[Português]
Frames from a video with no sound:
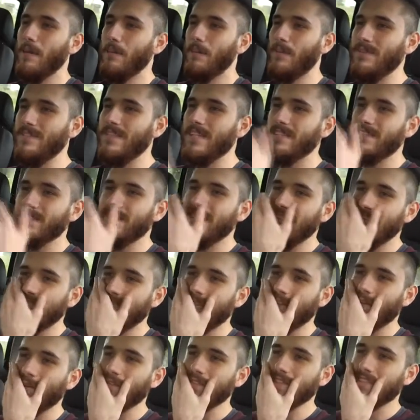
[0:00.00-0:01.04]
Portanto, isto
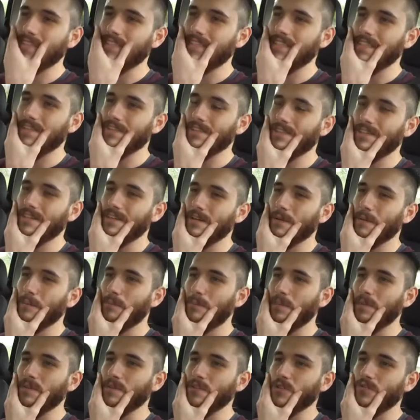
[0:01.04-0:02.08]
aconteceu
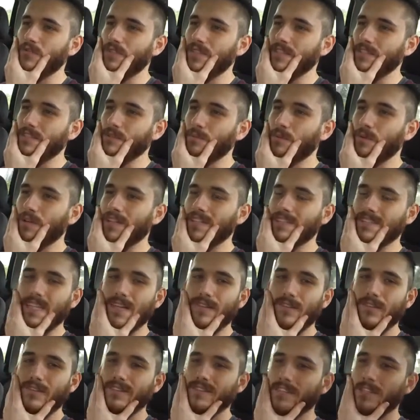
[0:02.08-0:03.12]
pelos vistos, porque eles
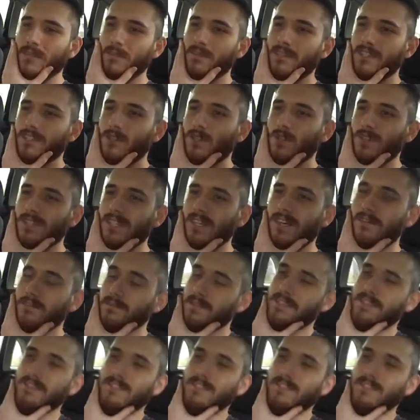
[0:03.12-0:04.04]
estavam a ter uma discussão.